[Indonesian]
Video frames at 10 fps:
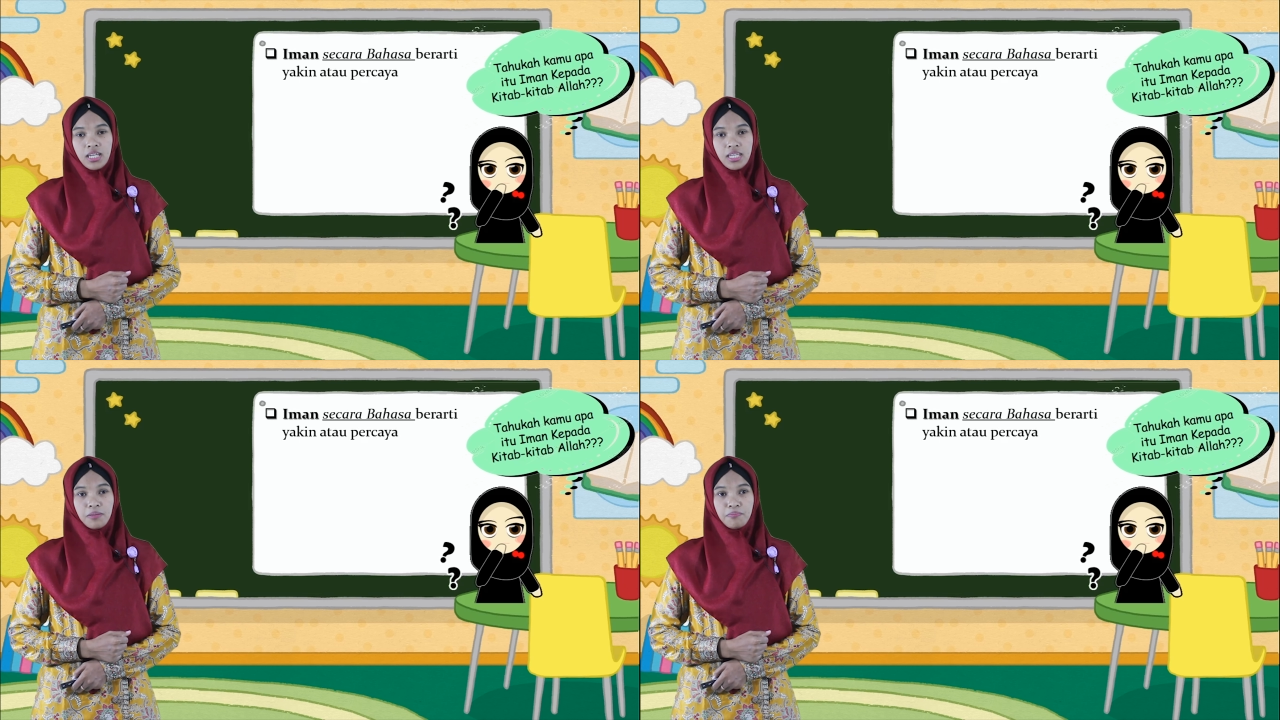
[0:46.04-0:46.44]

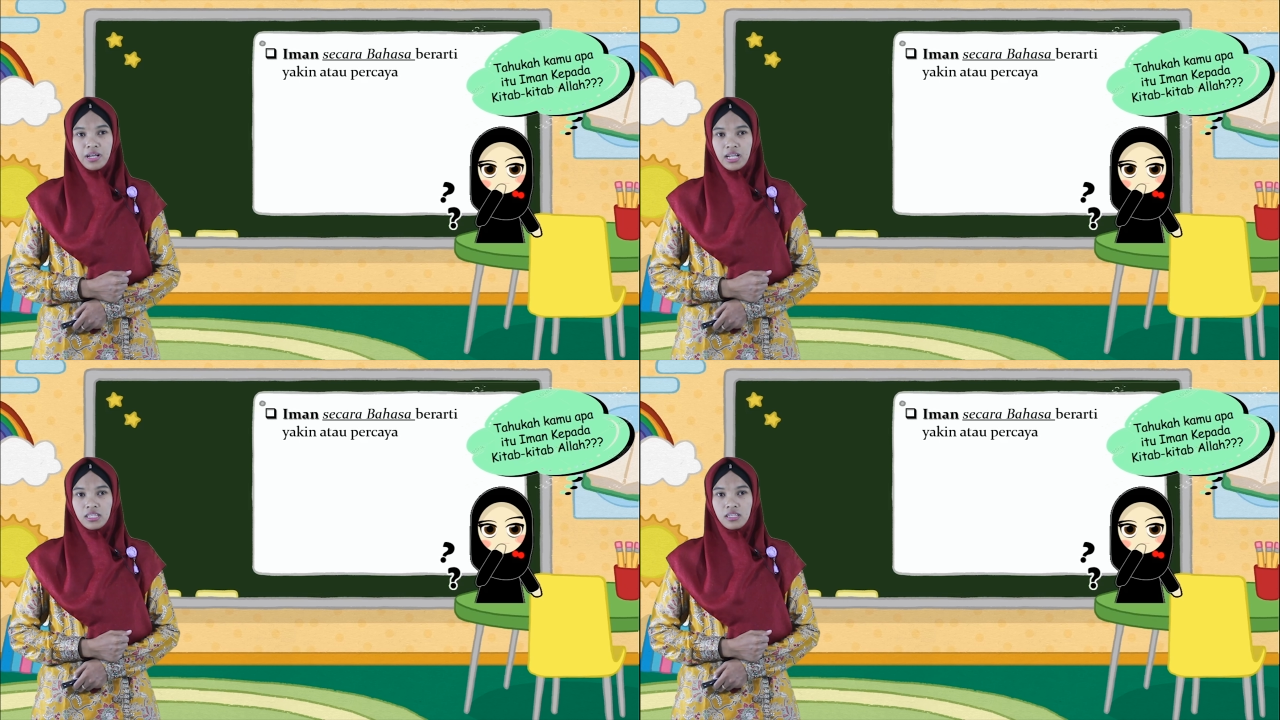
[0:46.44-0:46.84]

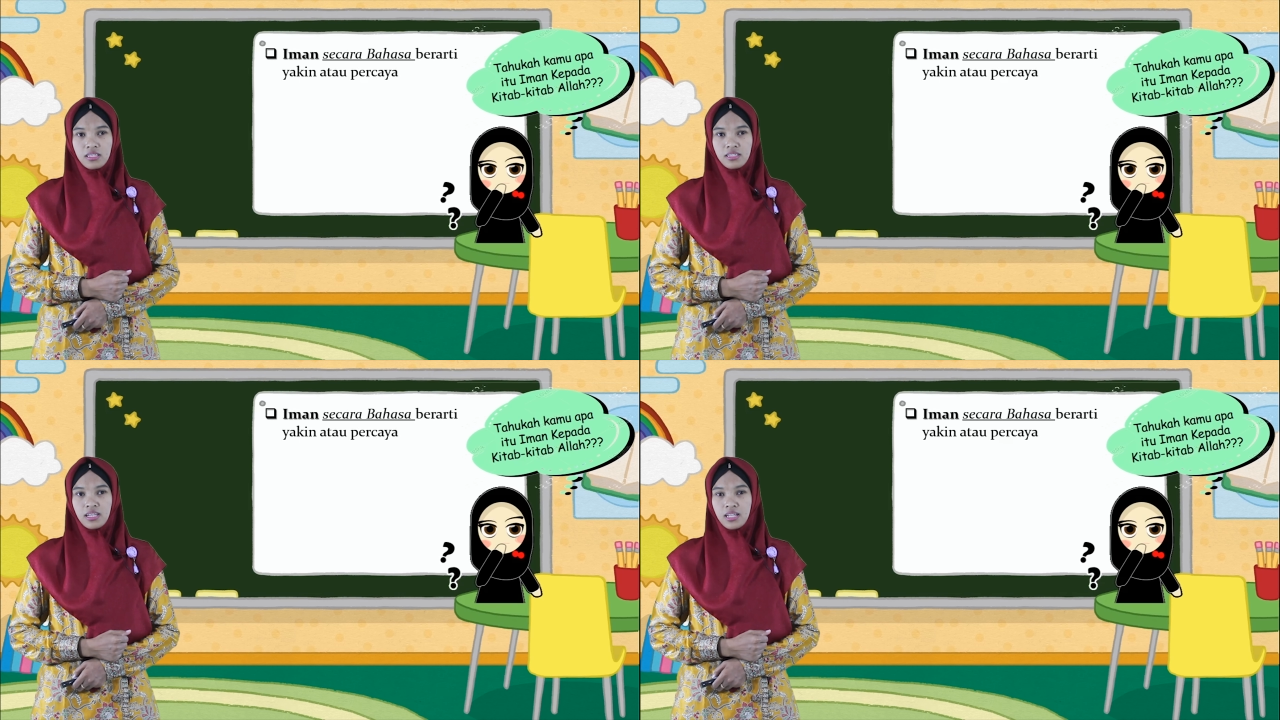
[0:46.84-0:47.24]
Iman
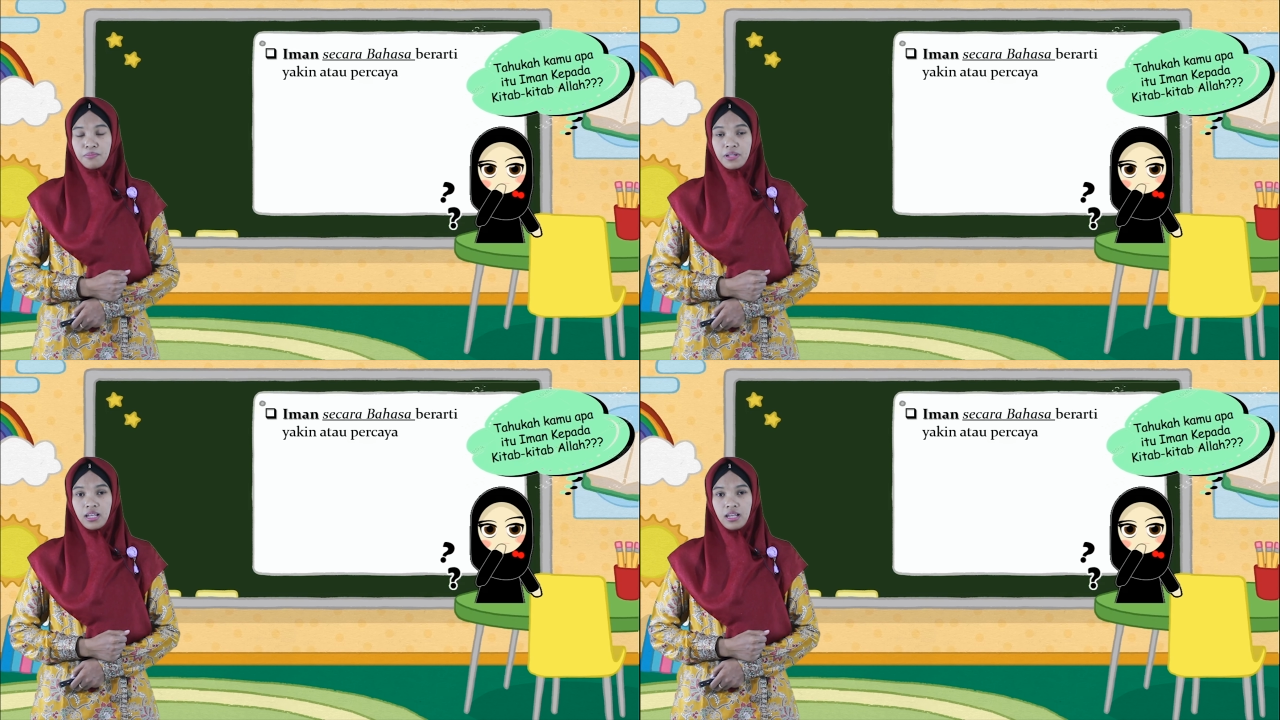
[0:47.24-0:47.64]
secara
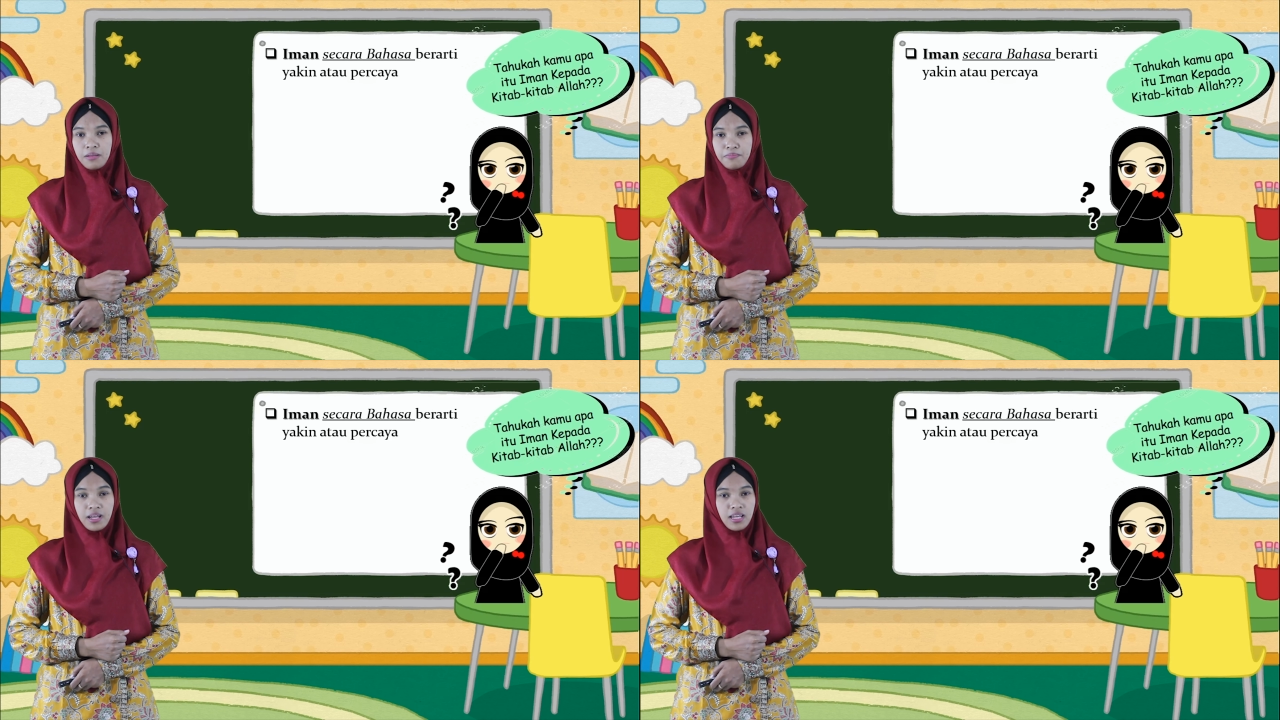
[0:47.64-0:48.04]

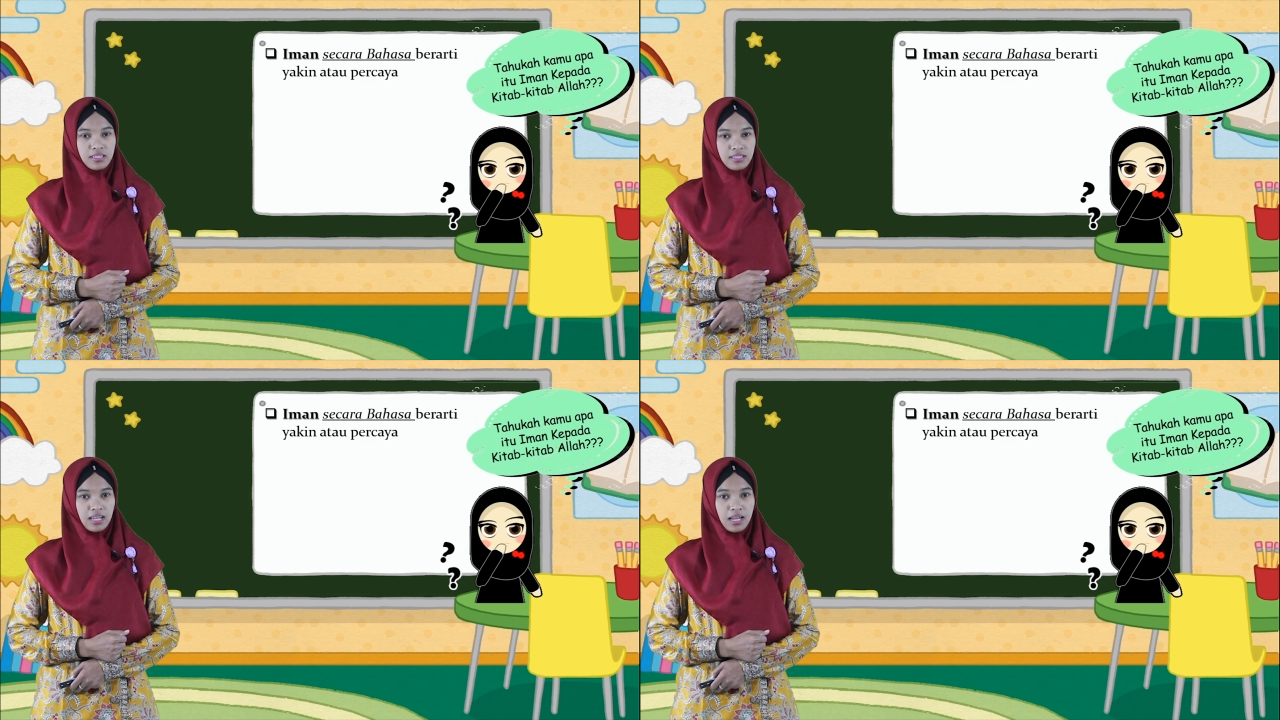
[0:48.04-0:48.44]

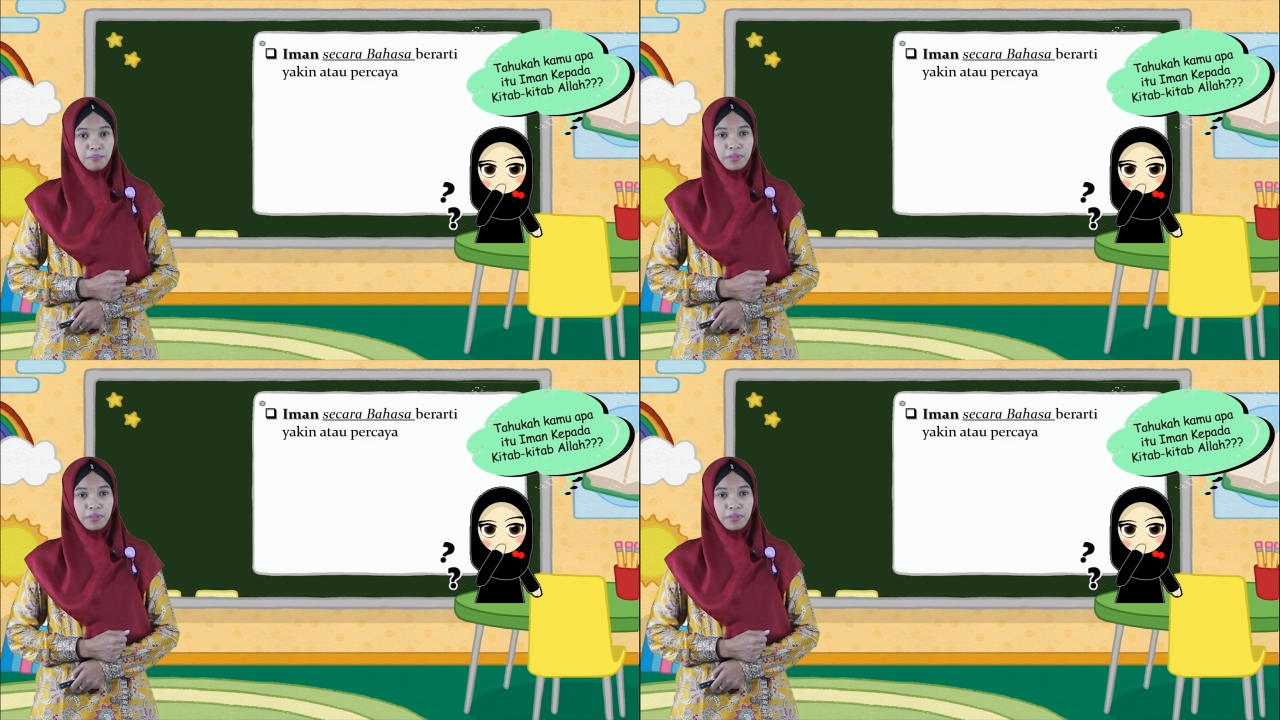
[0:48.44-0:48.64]
bahasa